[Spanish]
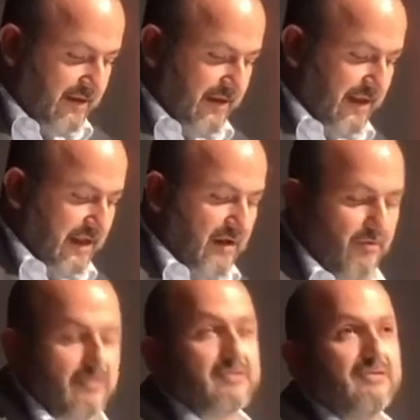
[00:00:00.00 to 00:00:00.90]
el
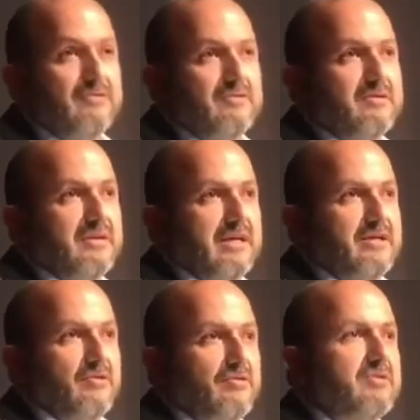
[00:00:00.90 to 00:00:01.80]
acoso y
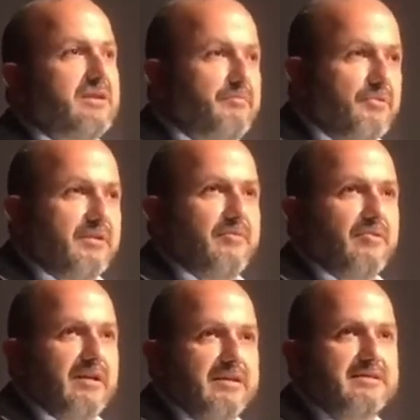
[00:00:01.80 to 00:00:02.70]
todo tipo de
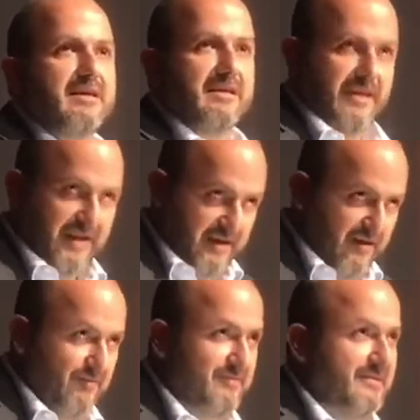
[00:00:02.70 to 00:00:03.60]
violencia de género.
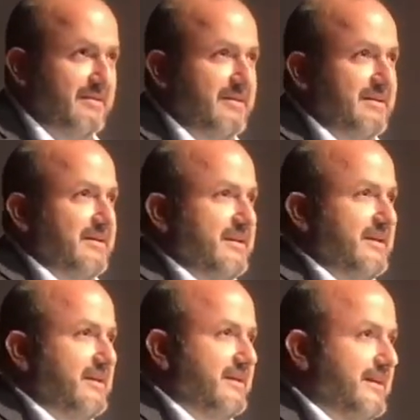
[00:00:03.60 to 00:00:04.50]

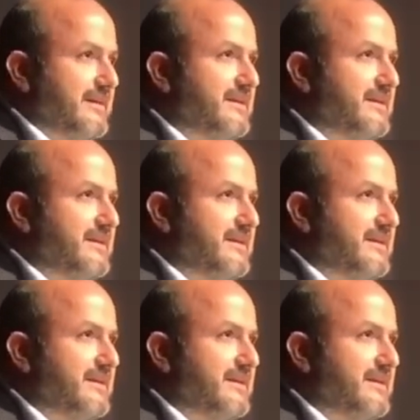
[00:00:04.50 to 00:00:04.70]
Eh, es la